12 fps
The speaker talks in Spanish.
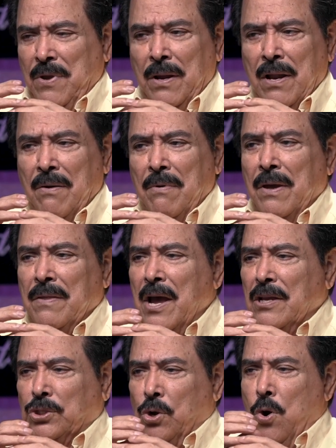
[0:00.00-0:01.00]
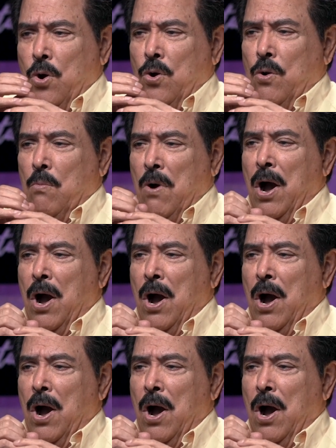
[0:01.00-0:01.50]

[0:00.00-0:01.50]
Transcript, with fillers: mí la vida es un